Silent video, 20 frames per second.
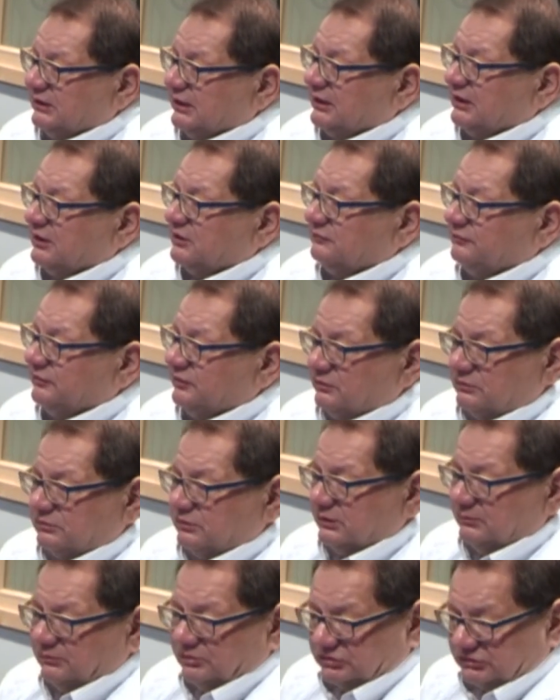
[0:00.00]
takiego
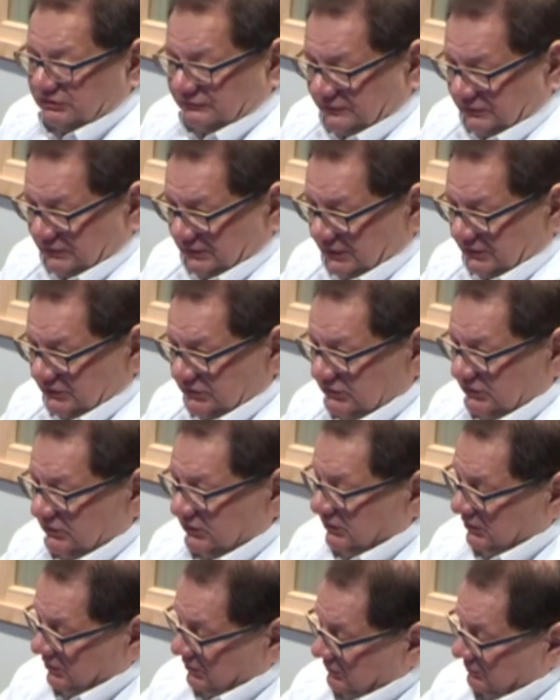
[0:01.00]
wyroku nie może wydać,
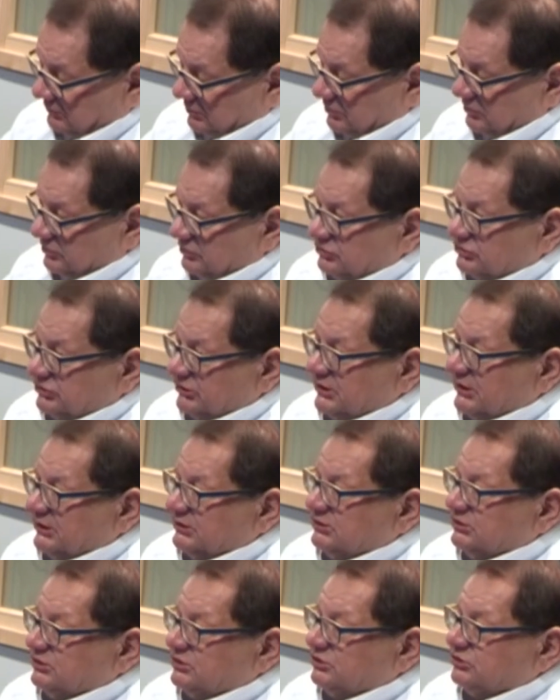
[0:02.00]
no, bo on orzeka
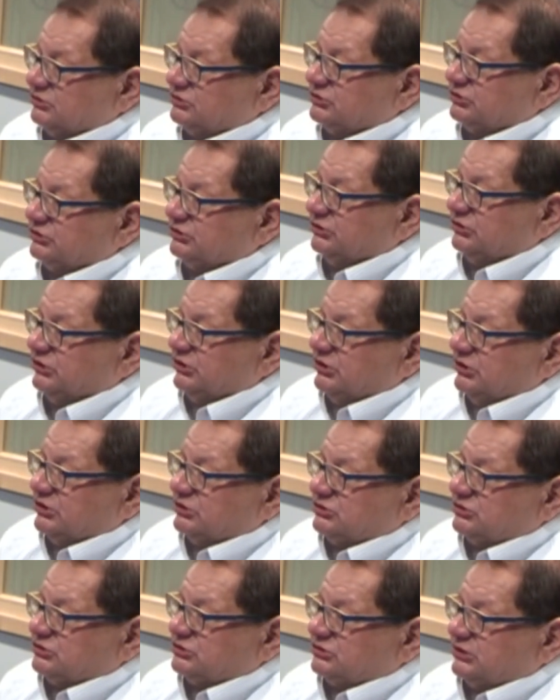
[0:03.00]
tylko, czy
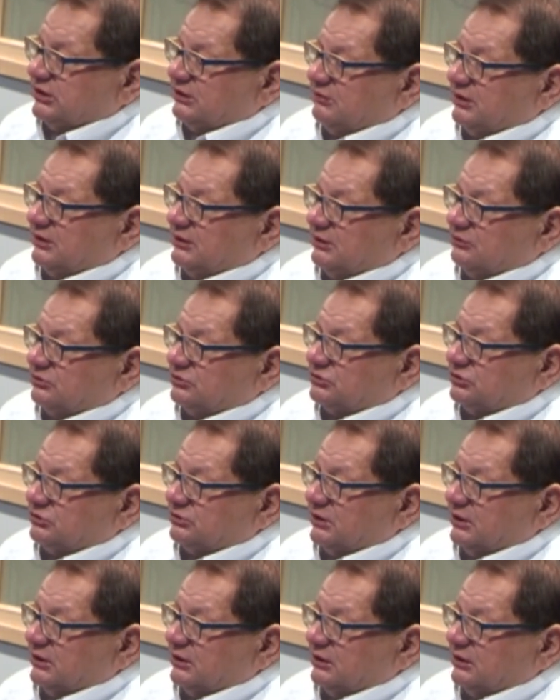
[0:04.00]
została tak.
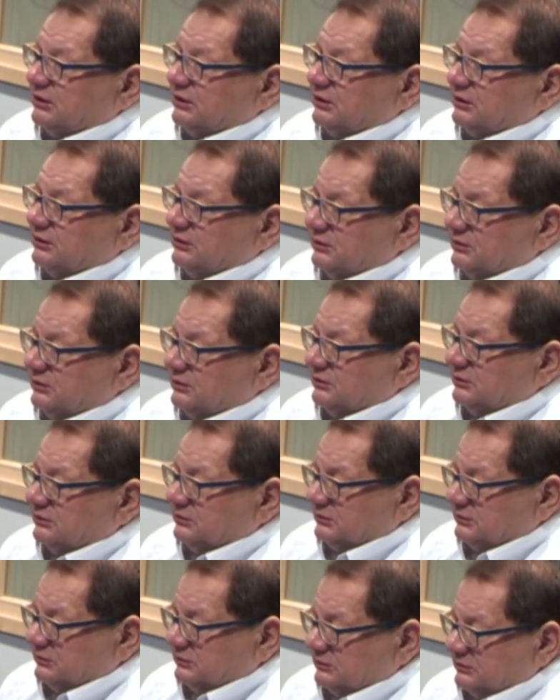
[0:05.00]
naruszona e,
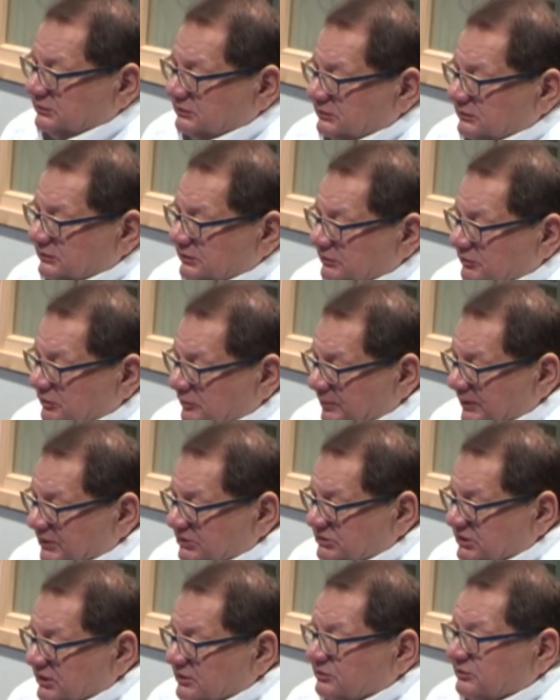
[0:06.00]
e,
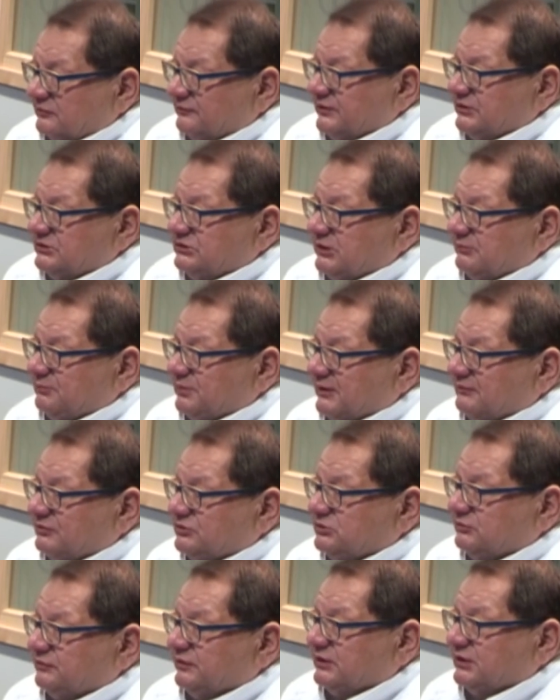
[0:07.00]
Europejska Konwencja Praw
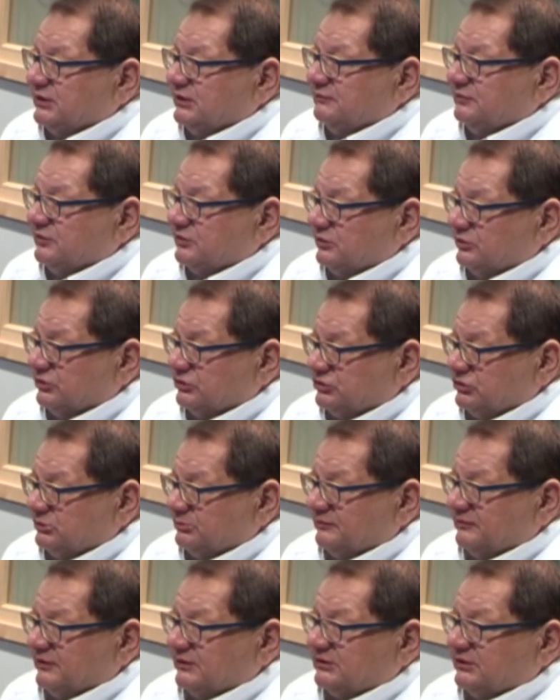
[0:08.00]
Człowieka i no, Wolności ale
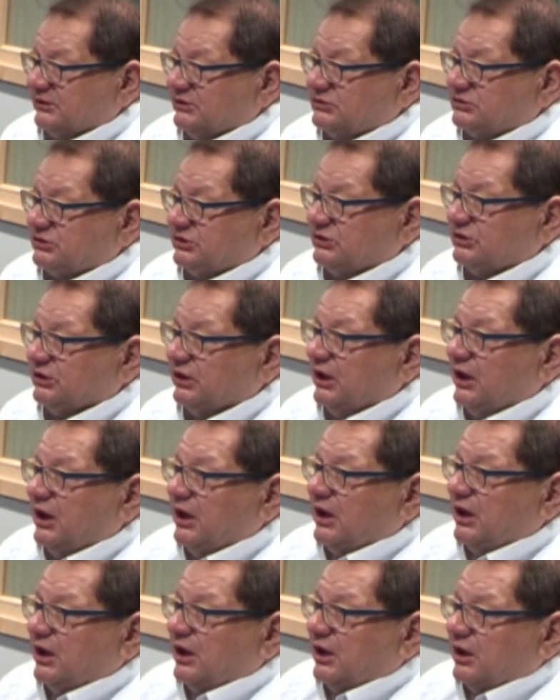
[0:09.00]
to już Obywatelskich. Jest bardzo
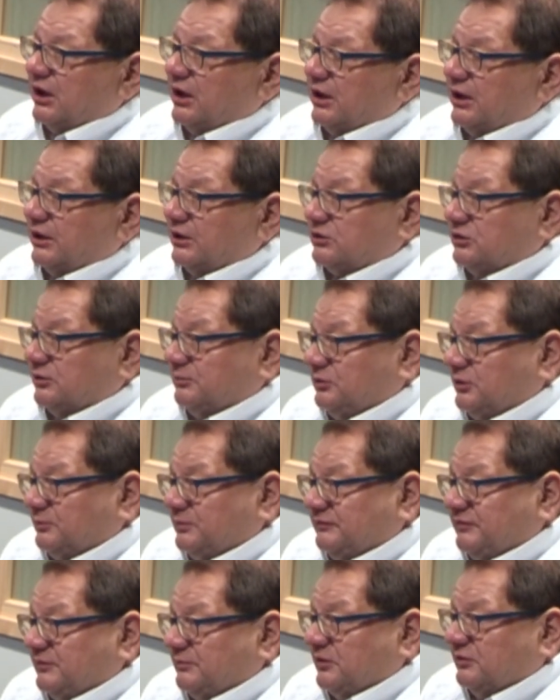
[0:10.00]
wymowne. E, to
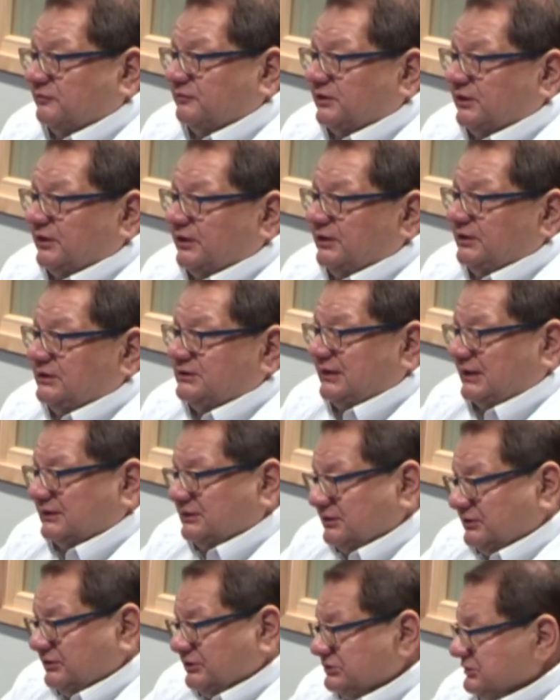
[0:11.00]
byłoby wymowne i
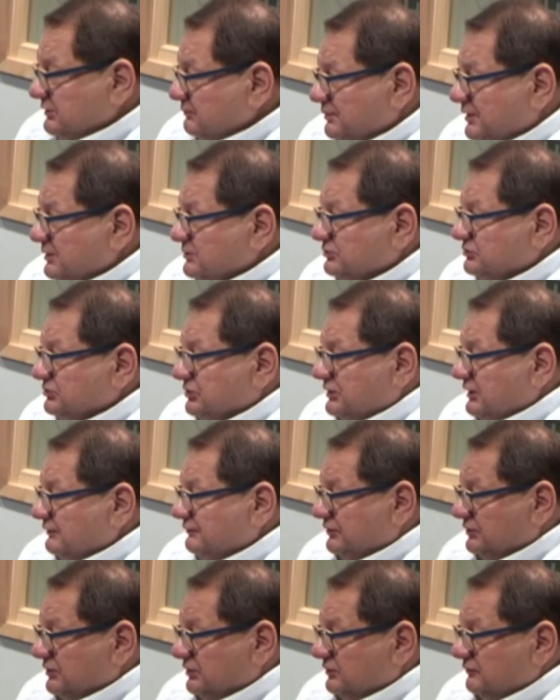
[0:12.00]
dlatego jestem bardzo
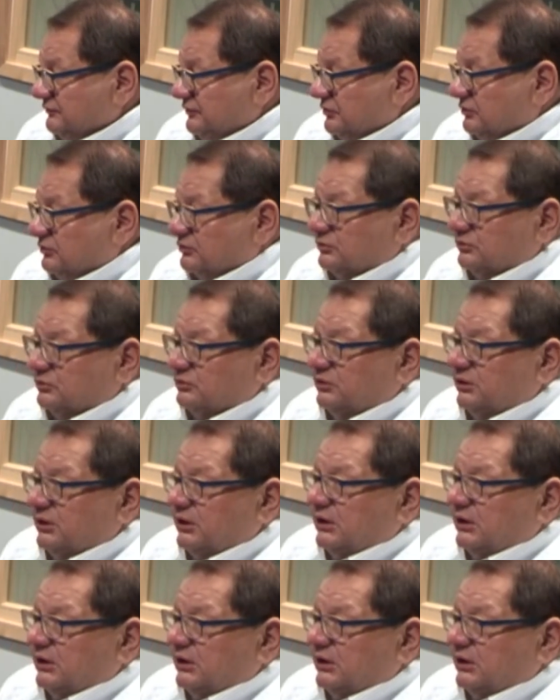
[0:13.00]
ciekawy tego wyroku.